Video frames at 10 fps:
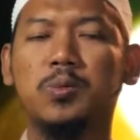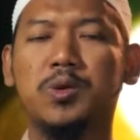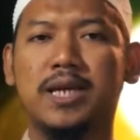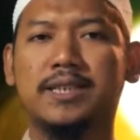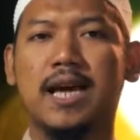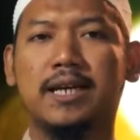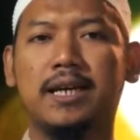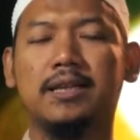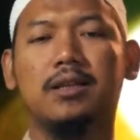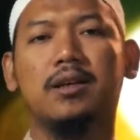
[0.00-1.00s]
tubuhnya
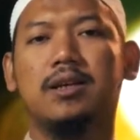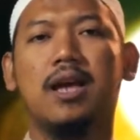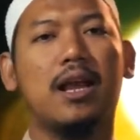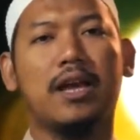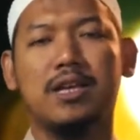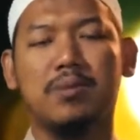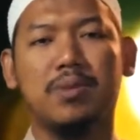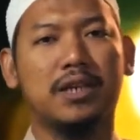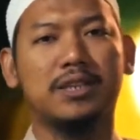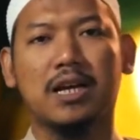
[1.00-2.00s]
sakit, yang lainnya
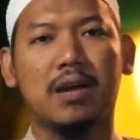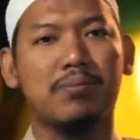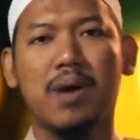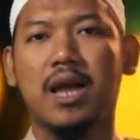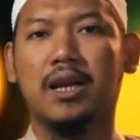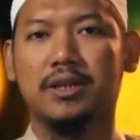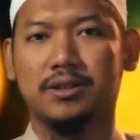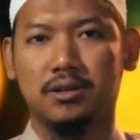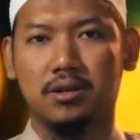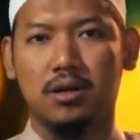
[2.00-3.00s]
merasakan
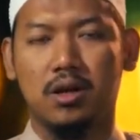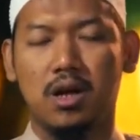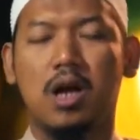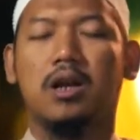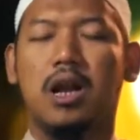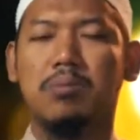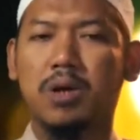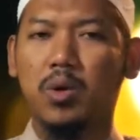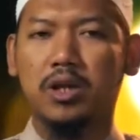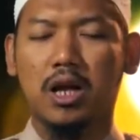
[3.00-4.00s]
panas. Dalam
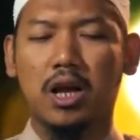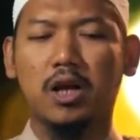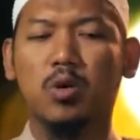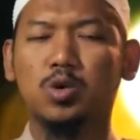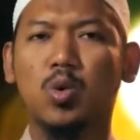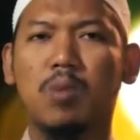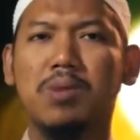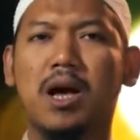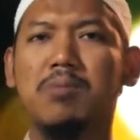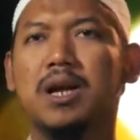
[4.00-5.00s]
riwayat yang lain Rasulullah
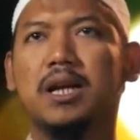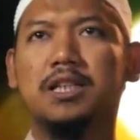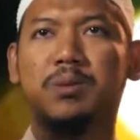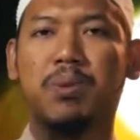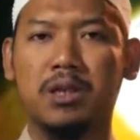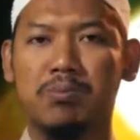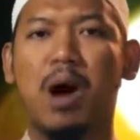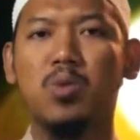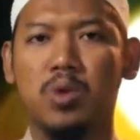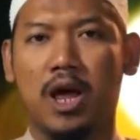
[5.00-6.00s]
menggambarkan seperti
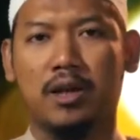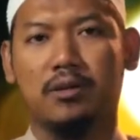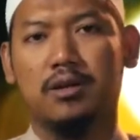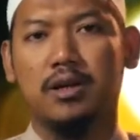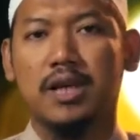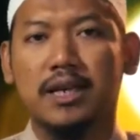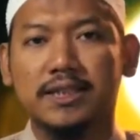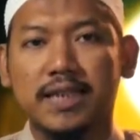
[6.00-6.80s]
bangunan yang